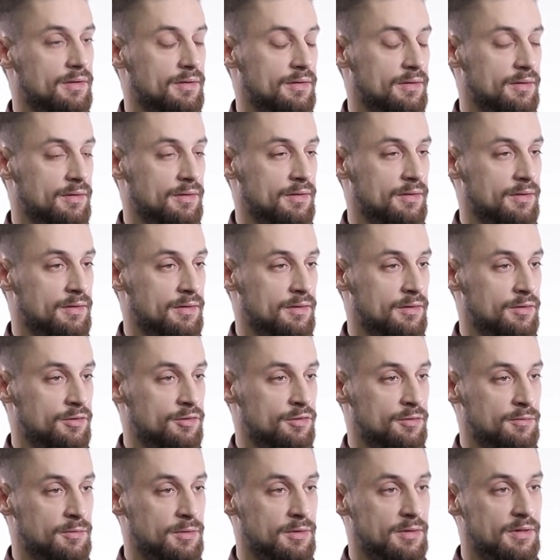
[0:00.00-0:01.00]

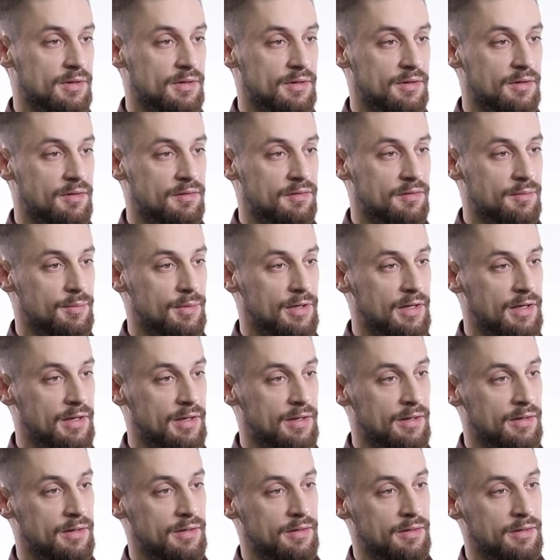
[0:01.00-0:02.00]
животных на
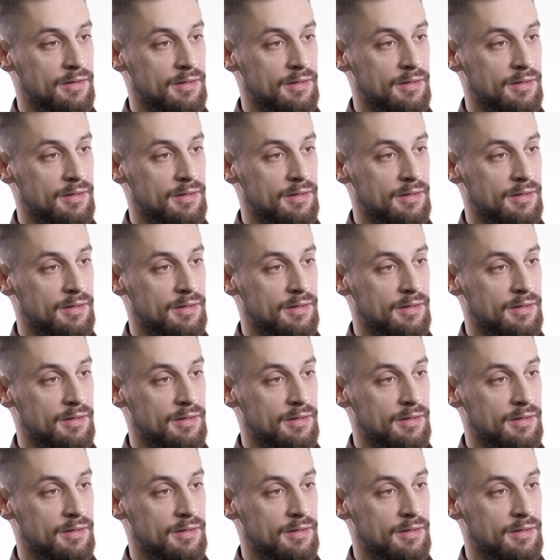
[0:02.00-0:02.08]
Земле,